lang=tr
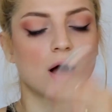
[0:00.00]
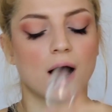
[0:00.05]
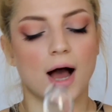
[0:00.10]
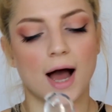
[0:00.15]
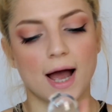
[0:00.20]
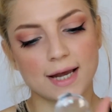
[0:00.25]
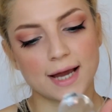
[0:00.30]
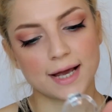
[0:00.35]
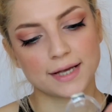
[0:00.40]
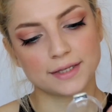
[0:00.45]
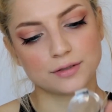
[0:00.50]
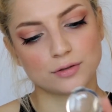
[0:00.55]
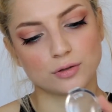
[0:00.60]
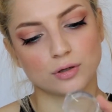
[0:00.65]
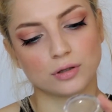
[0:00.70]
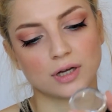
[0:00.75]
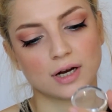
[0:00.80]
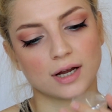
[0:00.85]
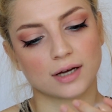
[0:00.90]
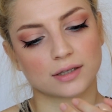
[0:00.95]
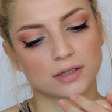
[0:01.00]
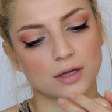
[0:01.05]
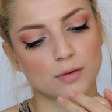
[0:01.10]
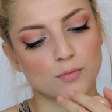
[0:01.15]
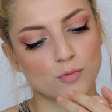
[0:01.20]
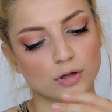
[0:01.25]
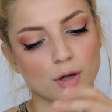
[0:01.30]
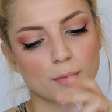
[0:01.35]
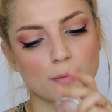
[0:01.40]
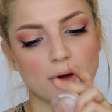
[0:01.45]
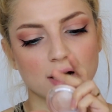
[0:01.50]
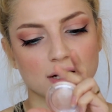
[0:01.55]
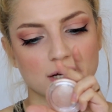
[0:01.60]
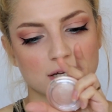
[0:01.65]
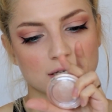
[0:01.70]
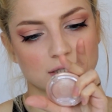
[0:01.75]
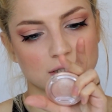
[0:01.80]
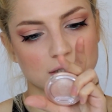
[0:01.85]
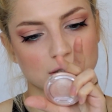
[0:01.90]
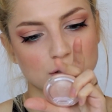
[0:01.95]
Highlighter olarak da Moda
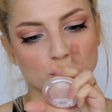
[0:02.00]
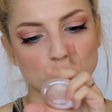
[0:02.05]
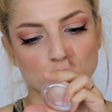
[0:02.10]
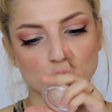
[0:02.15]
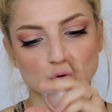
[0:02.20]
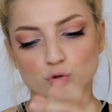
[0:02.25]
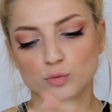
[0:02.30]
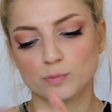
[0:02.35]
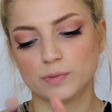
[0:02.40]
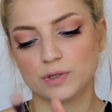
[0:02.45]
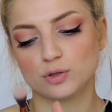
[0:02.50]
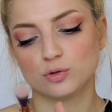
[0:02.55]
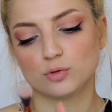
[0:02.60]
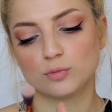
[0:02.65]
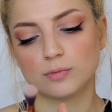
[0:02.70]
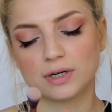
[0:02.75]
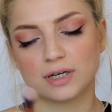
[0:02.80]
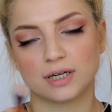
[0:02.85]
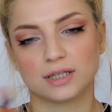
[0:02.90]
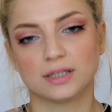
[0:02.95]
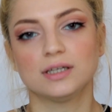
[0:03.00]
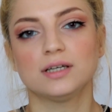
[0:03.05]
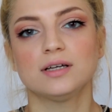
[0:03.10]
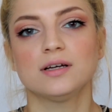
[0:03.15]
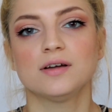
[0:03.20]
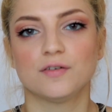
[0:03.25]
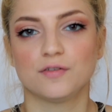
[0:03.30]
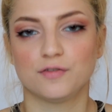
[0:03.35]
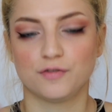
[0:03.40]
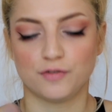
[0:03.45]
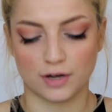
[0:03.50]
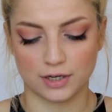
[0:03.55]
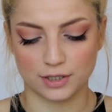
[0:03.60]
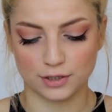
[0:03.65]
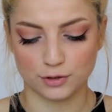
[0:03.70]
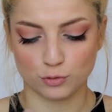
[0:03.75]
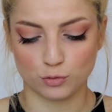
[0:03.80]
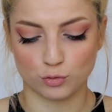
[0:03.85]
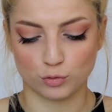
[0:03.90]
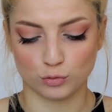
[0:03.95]
markasının 301 numaralı
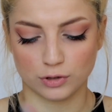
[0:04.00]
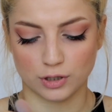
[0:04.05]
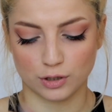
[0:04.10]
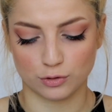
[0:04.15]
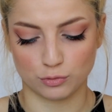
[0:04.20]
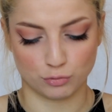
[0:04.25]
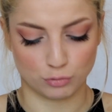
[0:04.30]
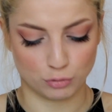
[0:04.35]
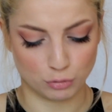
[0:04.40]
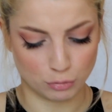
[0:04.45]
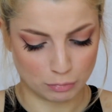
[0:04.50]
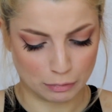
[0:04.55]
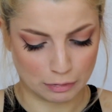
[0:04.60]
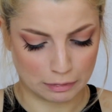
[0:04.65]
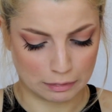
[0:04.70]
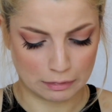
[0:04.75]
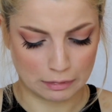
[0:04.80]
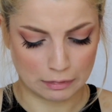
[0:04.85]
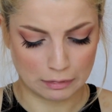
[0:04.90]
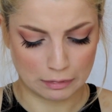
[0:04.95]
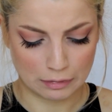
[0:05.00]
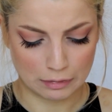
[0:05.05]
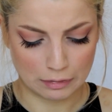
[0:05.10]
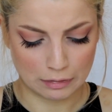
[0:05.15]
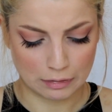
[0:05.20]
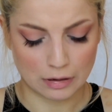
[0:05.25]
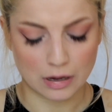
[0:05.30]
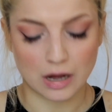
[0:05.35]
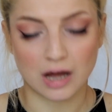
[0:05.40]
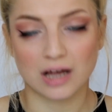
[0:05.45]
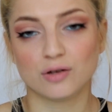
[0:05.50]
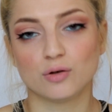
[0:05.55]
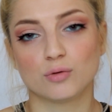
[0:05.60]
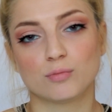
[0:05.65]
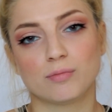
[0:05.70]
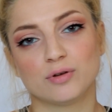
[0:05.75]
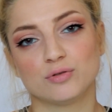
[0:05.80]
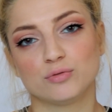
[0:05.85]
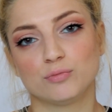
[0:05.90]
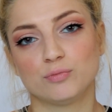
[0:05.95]
farını kullanıyorum. Ay
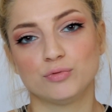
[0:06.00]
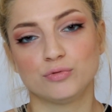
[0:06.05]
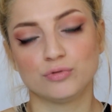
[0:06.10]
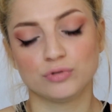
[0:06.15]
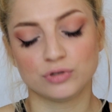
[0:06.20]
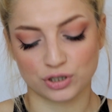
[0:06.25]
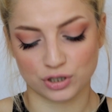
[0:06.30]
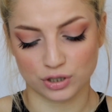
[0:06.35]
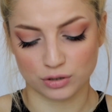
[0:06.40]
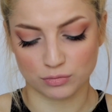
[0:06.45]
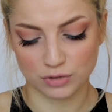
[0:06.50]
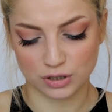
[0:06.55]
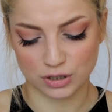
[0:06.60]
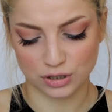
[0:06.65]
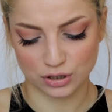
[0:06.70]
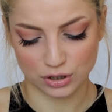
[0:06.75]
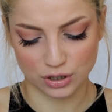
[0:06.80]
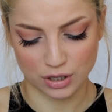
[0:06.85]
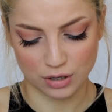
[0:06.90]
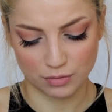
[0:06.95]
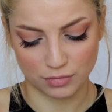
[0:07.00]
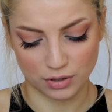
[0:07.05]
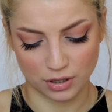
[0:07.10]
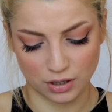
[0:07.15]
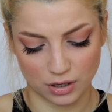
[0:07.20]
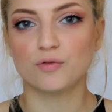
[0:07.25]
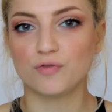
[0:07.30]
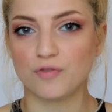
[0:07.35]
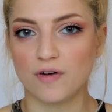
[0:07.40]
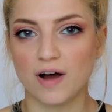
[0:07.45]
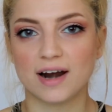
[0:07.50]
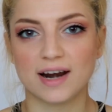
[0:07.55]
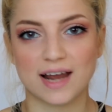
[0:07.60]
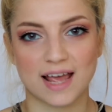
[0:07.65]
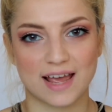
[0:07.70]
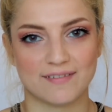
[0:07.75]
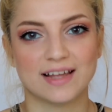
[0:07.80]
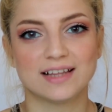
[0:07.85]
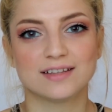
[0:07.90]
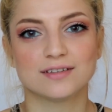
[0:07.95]
yok bugün ışığımı kıracağım ya. Far
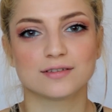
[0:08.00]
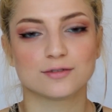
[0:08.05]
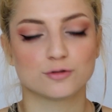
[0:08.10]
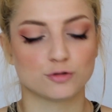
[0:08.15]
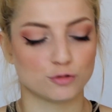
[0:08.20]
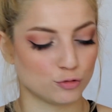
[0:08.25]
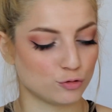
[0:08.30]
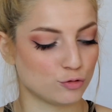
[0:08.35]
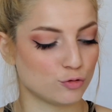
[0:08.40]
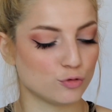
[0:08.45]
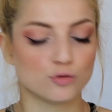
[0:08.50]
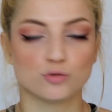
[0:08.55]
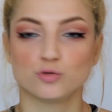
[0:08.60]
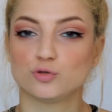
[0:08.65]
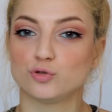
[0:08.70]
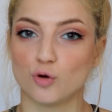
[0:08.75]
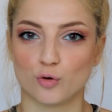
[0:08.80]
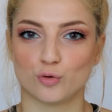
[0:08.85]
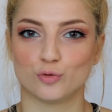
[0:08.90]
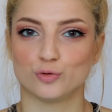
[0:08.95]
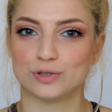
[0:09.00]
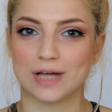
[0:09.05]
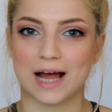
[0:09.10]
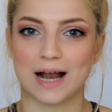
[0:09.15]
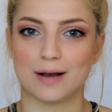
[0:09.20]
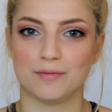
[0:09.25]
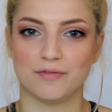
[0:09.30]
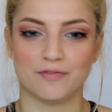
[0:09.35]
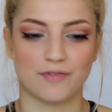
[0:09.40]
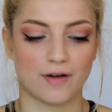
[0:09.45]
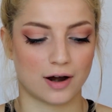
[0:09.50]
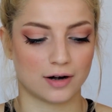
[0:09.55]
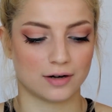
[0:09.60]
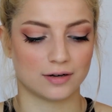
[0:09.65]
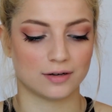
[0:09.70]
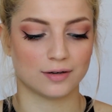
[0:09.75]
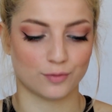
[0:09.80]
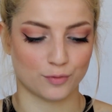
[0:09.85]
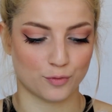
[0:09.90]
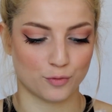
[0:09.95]
evet çünkü çok güzel bir far.
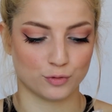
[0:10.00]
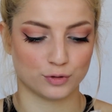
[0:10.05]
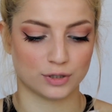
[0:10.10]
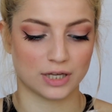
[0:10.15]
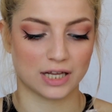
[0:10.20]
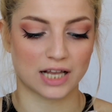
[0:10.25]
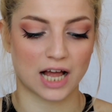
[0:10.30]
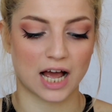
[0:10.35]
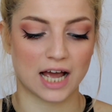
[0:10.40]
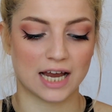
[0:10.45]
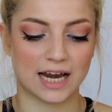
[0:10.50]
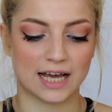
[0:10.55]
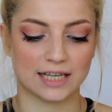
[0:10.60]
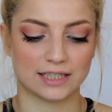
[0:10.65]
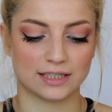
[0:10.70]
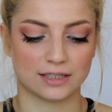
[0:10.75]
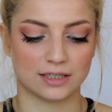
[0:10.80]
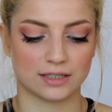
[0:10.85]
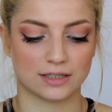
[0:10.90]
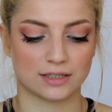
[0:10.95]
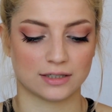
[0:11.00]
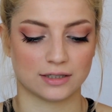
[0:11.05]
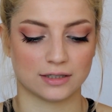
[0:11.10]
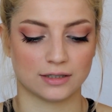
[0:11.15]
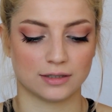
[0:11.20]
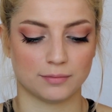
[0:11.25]
O yüzden highlighterlık